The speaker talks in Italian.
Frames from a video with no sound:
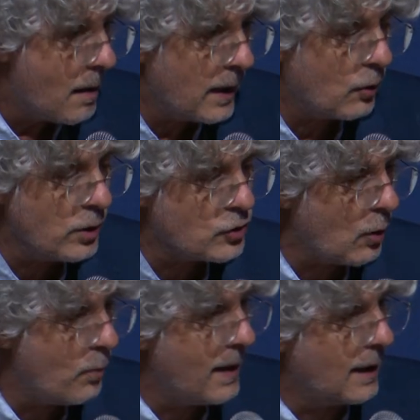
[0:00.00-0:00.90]
Per cui c'è
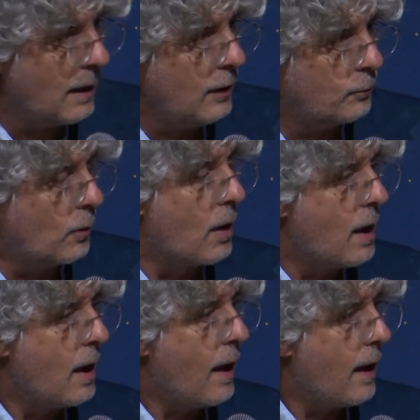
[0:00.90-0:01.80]
un meccanismo,
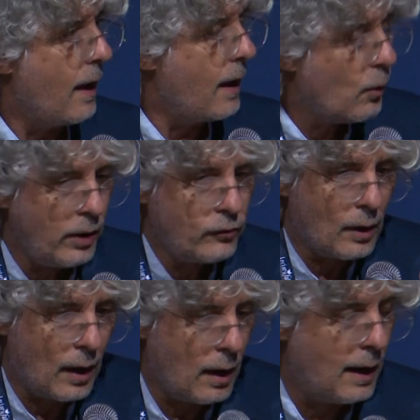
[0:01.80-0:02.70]
e questo,
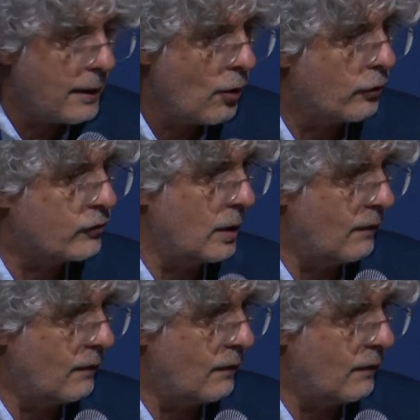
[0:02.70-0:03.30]
la nostra è